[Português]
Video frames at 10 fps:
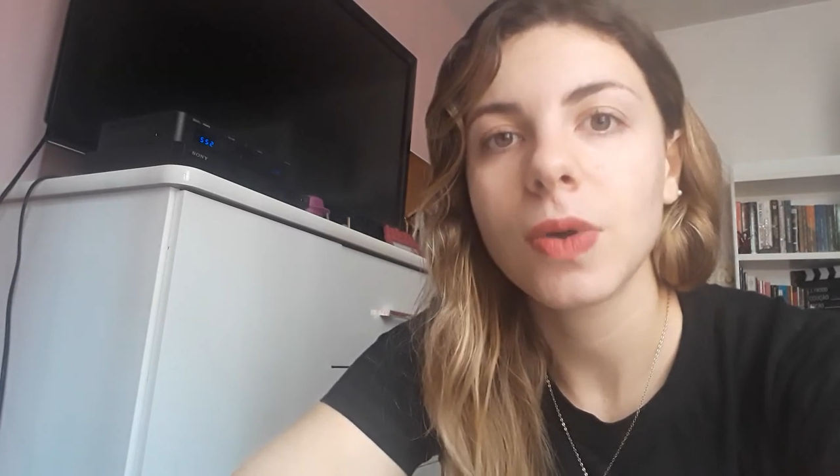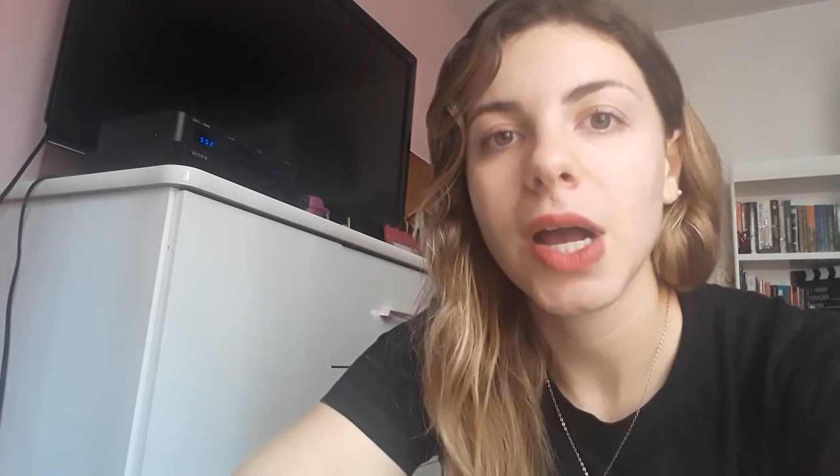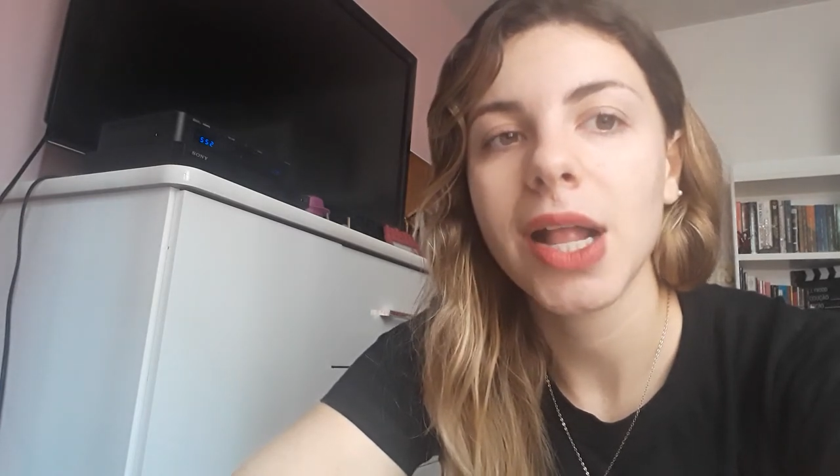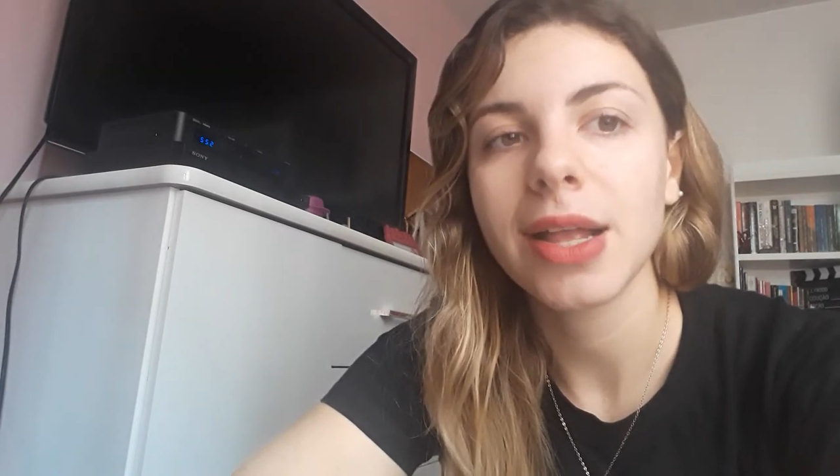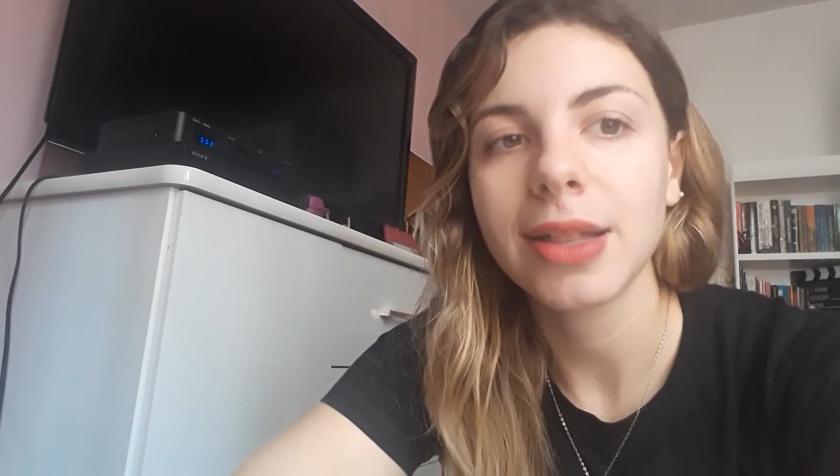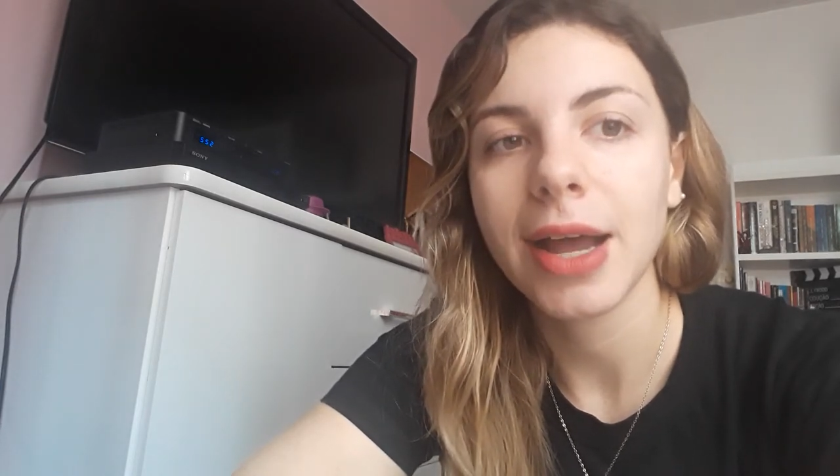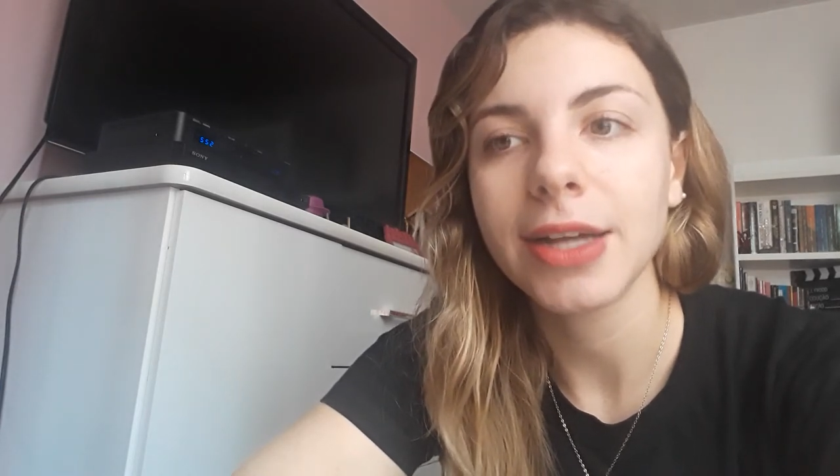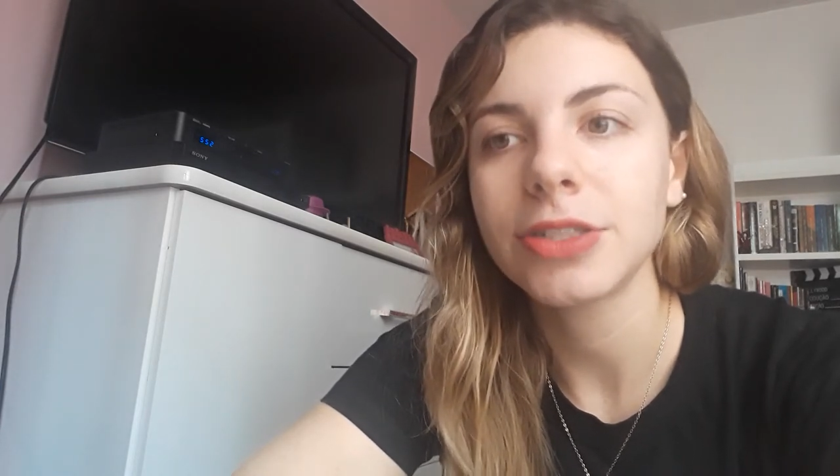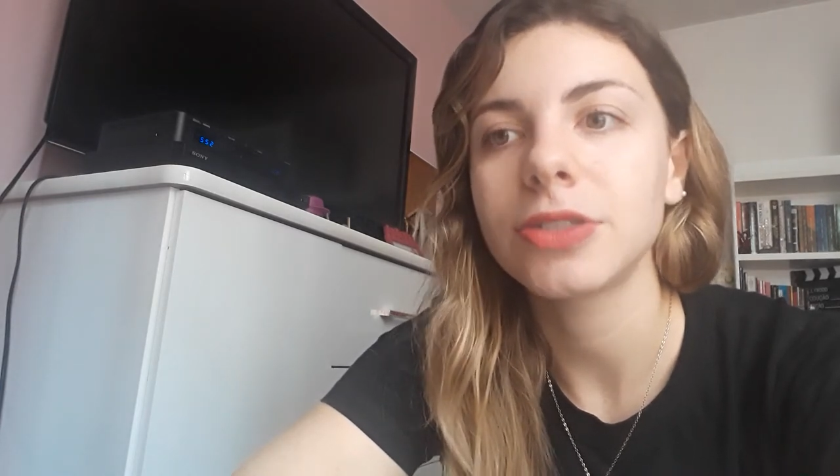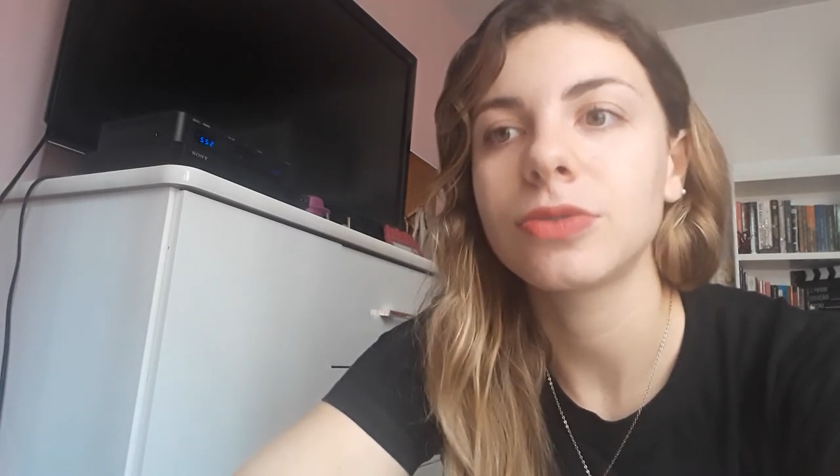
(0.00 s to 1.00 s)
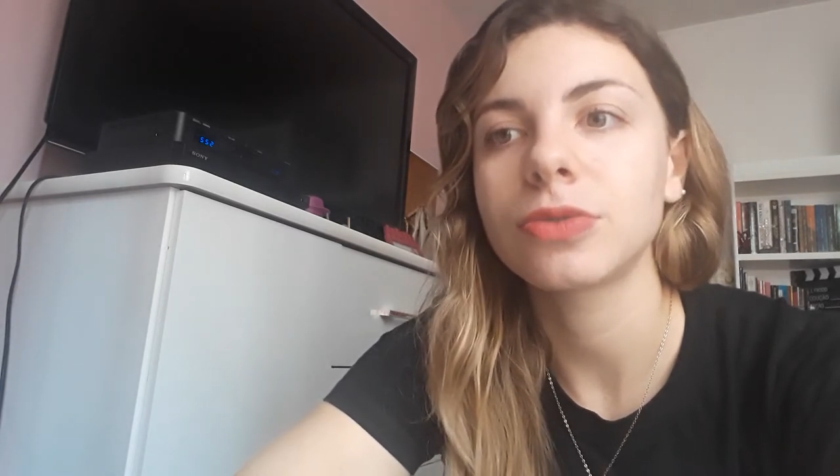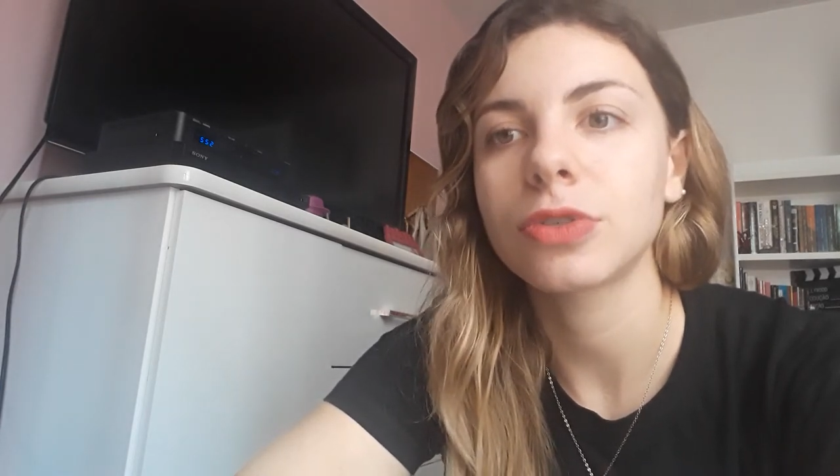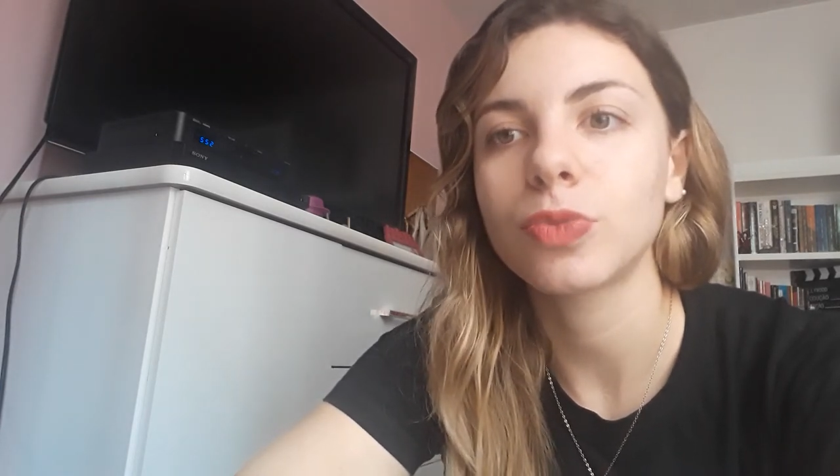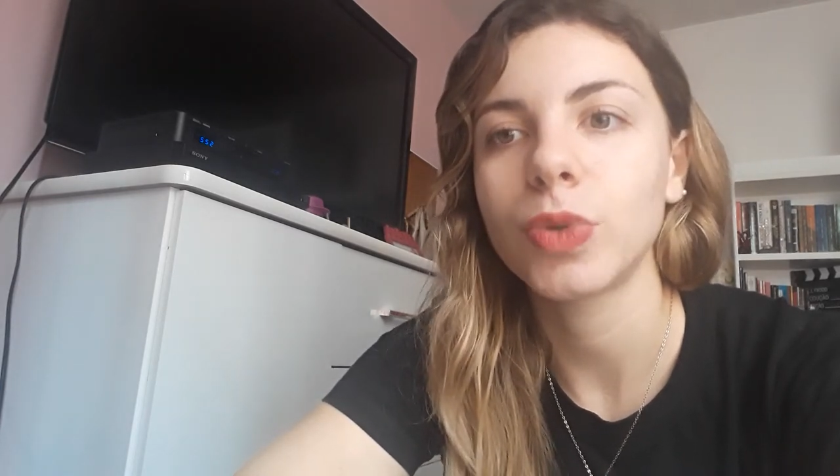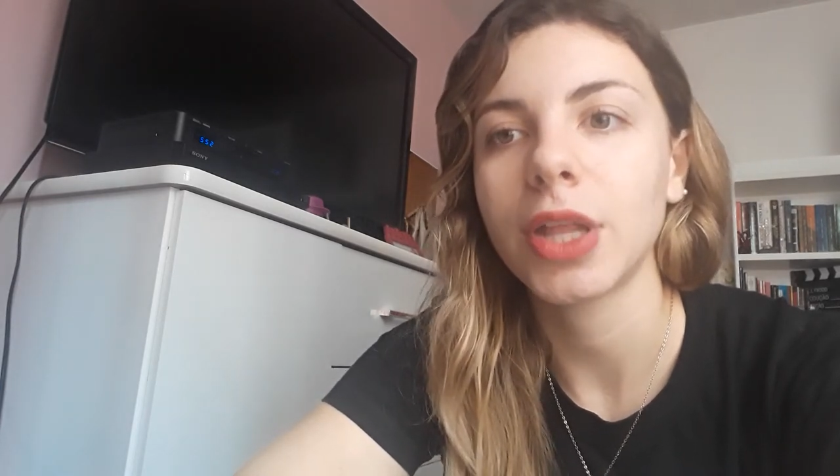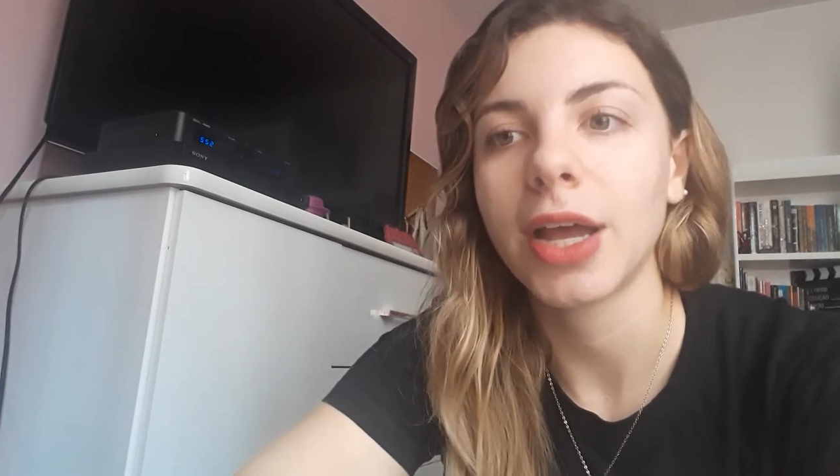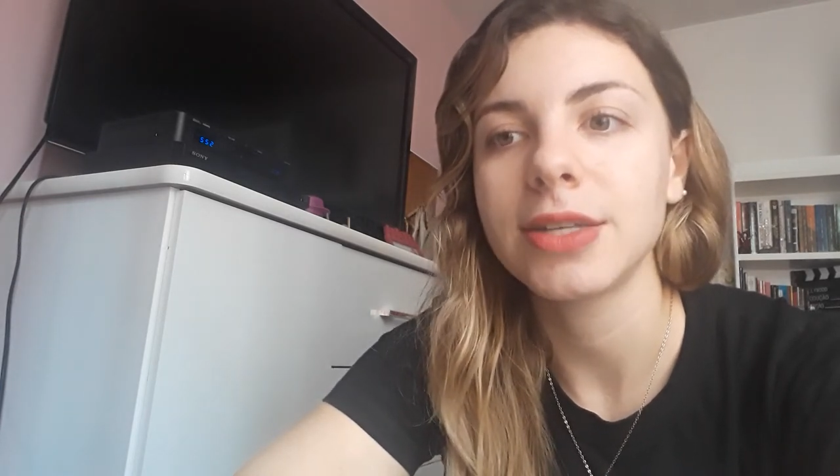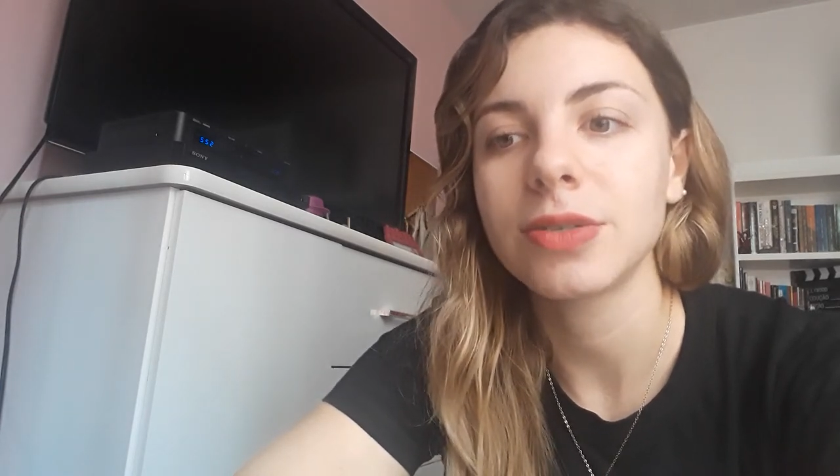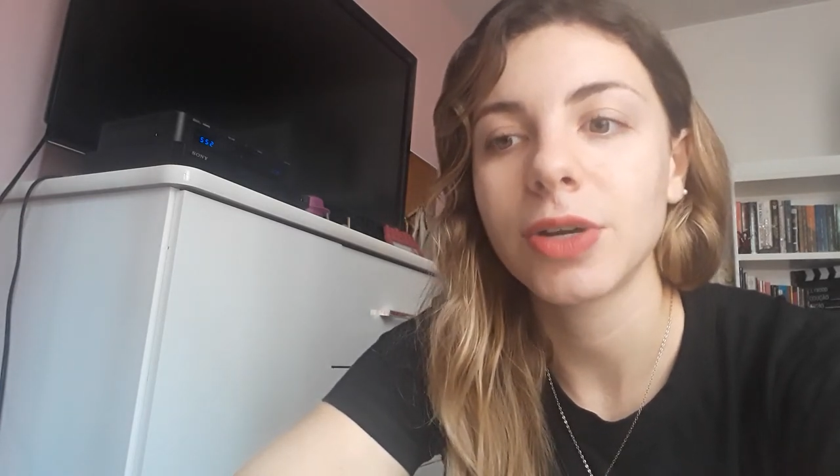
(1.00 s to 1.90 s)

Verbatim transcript: a realidade dos hospitais,